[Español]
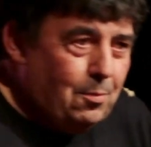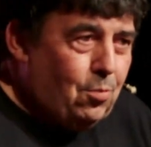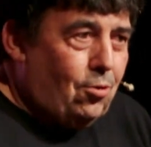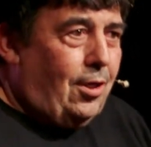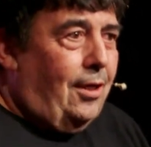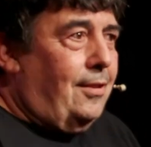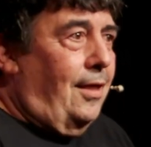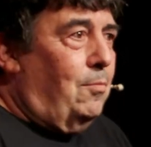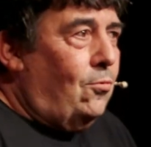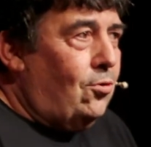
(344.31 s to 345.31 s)
porque
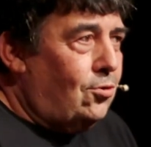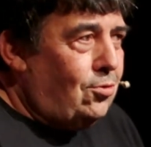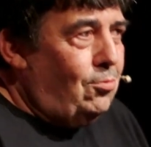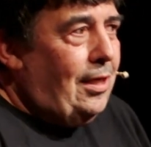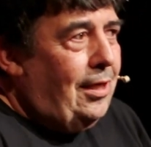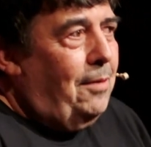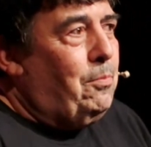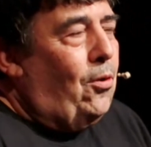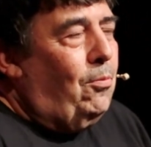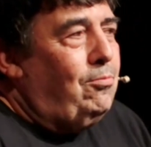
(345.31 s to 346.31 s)
tenemos una,
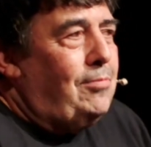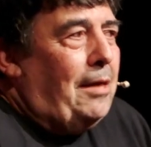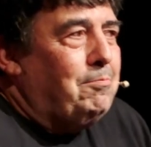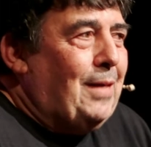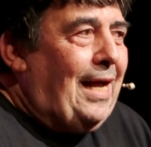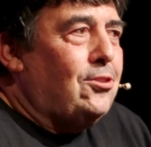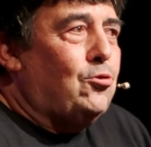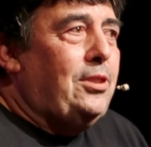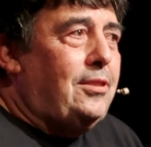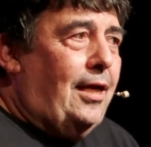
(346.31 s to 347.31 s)

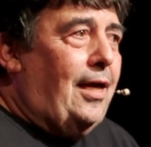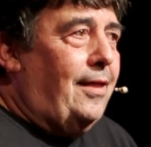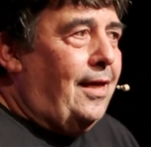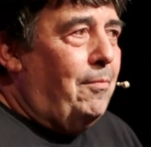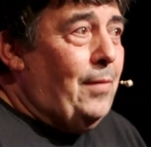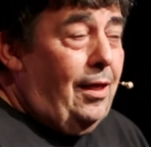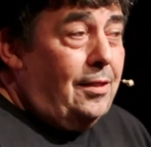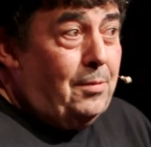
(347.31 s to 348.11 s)
casuística de gemelas